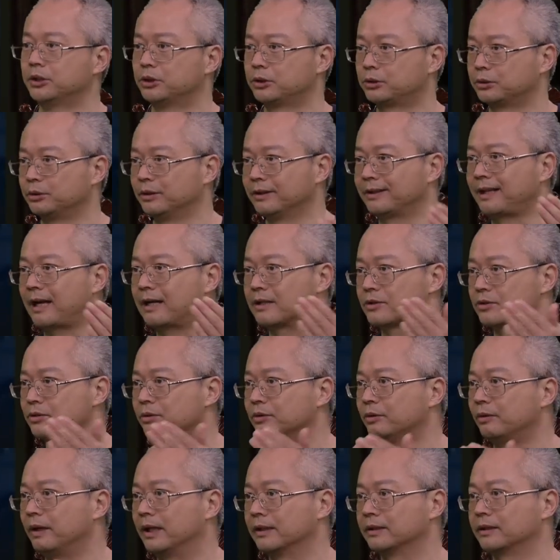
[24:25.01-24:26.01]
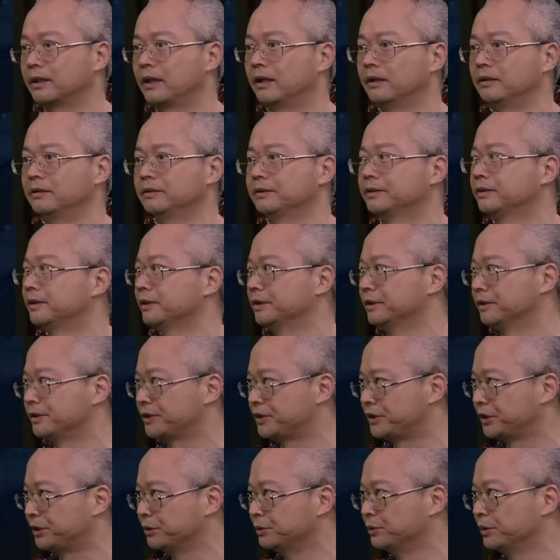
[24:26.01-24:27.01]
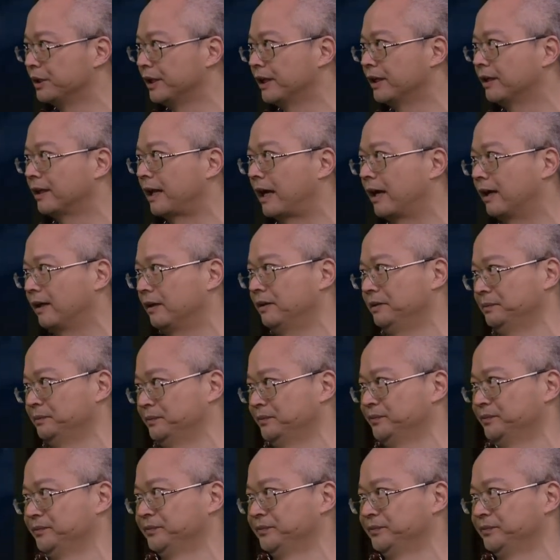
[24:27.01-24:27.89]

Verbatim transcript: 说大宋王朝的秋天来了。